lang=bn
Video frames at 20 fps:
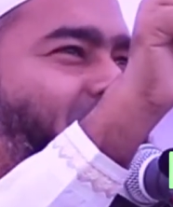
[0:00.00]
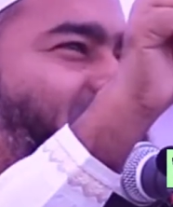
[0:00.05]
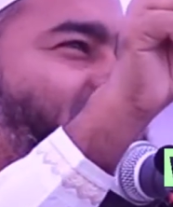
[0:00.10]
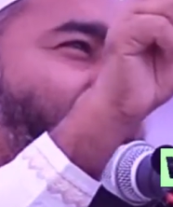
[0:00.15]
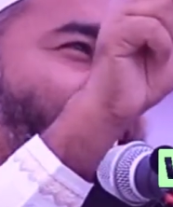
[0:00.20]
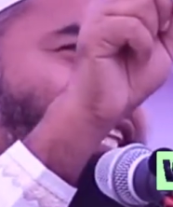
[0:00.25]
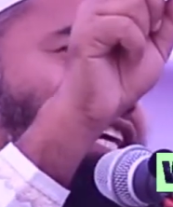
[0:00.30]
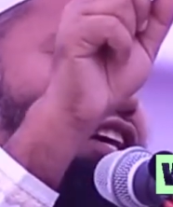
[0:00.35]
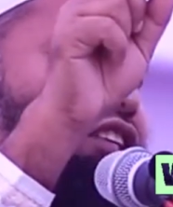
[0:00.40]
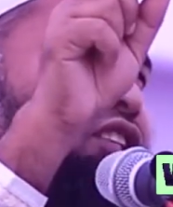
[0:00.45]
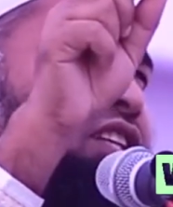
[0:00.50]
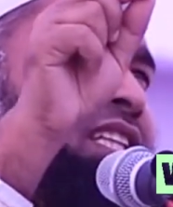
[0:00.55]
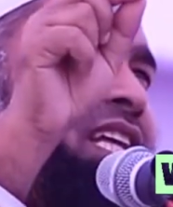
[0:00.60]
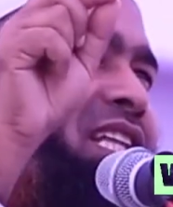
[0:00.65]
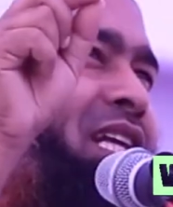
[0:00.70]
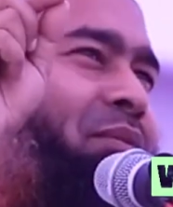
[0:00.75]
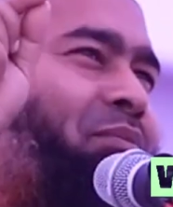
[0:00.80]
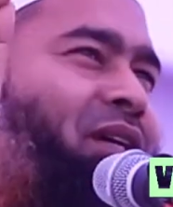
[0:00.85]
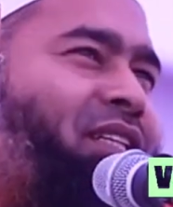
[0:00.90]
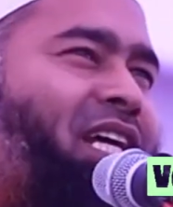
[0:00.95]
মেধা দিয়েছে
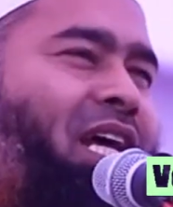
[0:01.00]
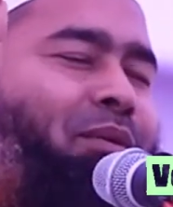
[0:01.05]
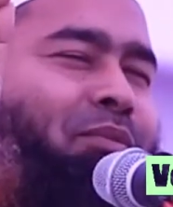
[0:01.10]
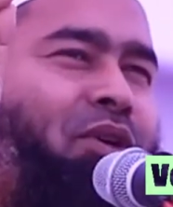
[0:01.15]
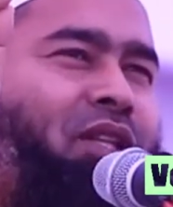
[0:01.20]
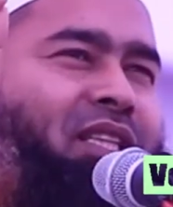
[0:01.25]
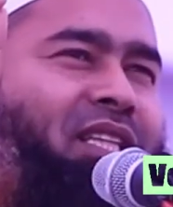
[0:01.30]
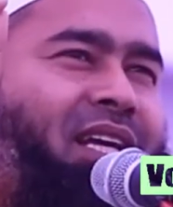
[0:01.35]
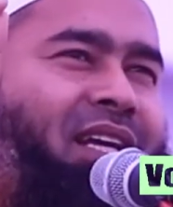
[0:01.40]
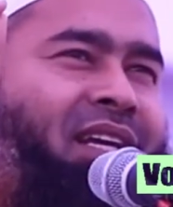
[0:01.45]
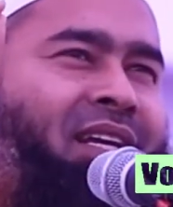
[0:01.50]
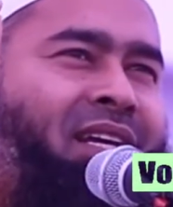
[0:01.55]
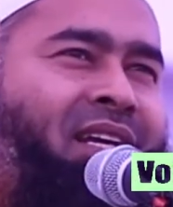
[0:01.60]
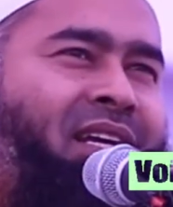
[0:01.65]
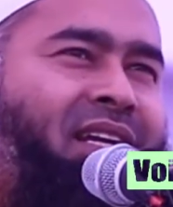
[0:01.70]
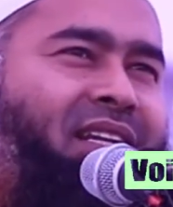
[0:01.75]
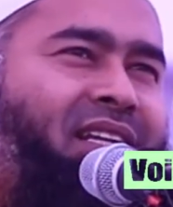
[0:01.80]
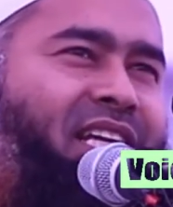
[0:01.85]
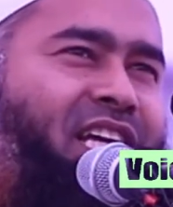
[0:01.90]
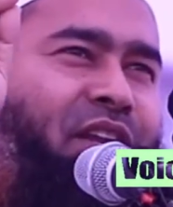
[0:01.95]
তাদের মেধার মধ্যে
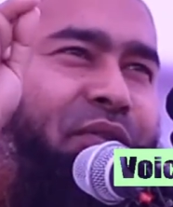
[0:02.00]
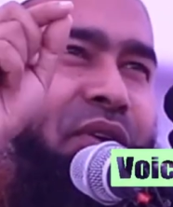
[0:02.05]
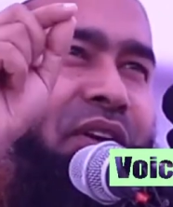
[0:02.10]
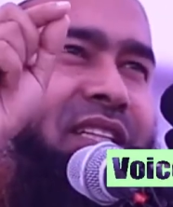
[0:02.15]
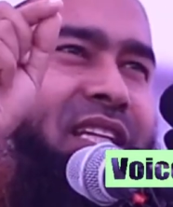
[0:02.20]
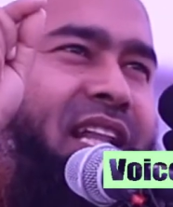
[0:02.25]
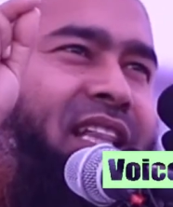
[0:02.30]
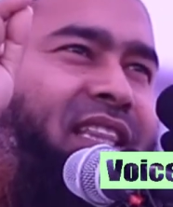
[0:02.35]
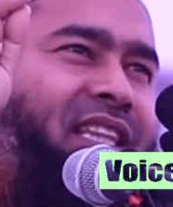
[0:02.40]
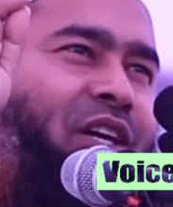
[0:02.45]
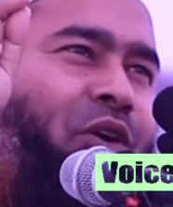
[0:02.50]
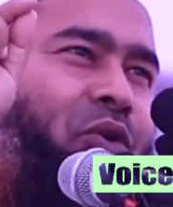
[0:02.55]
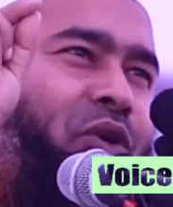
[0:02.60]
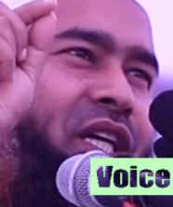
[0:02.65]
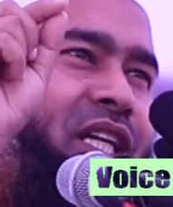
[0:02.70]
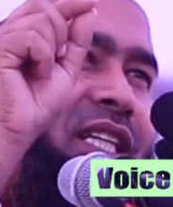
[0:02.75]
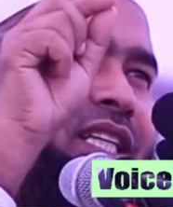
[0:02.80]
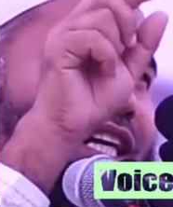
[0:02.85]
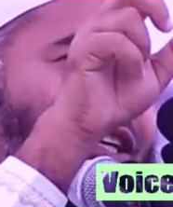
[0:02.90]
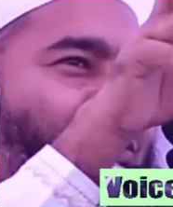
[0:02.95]
নির্ভেজাল
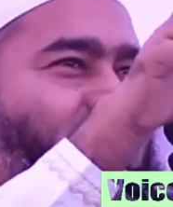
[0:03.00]
তাওহিদটা